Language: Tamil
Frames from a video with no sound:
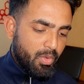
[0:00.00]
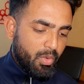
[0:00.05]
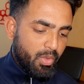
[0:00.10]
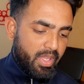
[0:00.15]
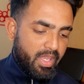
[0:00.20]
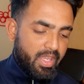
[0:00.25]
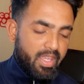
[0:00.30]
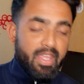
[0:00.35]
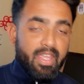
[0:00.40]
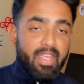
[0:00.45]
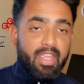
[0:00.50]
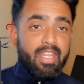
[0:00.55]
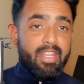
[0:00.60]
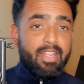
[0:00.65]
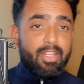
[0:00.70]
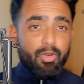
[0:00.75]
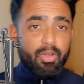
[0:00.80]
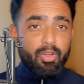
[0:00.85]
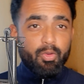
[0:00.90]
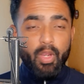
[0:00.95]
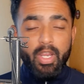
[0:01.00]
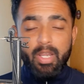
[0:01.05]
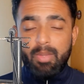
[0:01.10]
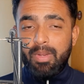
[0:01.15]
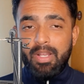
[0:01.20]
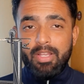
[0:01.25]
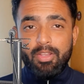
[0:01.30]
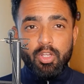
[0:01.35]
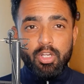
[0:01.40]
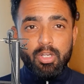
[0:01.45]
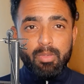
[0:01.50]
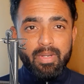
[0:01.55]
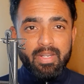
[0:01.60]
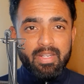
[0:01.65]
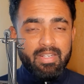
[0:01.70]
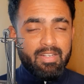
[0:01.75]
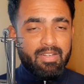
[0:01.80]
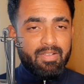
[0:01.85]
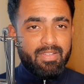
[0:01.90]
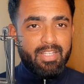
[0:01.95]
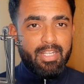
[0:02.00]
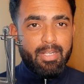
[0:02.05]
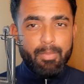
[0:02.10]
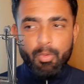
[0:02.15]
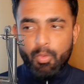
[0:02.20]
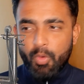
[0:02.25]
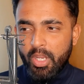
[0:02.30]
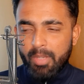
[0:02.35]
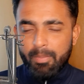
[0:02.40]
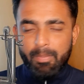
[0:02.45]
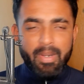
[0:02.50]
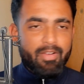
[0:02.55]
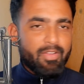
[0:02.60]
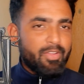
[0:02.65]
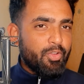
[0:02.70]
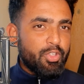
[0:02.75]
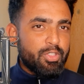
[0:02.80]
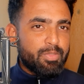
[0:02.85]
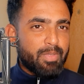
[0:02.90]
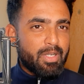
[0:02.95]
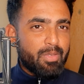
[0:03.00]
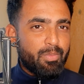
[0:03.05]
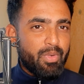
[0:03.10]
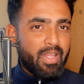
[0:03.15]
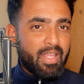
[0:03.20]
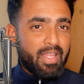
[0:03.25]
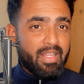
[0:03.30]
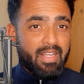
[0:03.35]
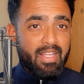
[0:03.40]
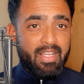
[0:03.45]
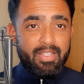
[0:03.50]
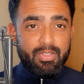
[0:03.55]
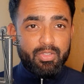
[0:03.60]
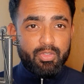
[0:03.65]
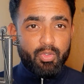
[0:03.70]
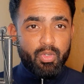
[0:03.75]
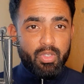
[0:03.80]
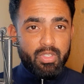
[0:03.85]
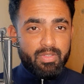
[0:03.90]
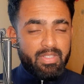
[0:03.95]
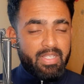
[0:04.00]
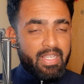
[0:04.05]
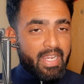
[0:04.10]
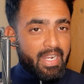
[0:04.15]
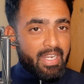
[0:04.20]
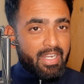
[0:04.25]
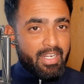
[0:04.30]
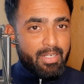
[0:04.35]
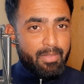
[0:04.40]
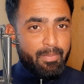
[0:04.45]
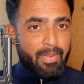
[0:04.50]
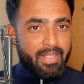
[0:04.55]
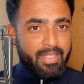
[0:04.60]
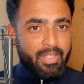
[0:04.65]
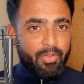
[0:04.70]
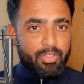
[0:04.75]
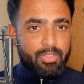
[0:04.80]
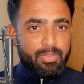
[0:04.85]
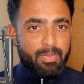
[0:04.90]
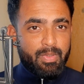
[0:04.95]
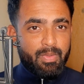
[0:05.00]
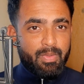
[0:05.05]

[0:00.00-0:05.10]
ஓகே இந்த ஒரு ஒயிட் பால் டோர்னமெண்ட்டில் வந்து நம்ம ஒயிட் பேட் வந்து யூஸ் பண்ண முடியாதுல்ல ஸோ அது வந்து கலர்டு பேட் தான் யூஸ்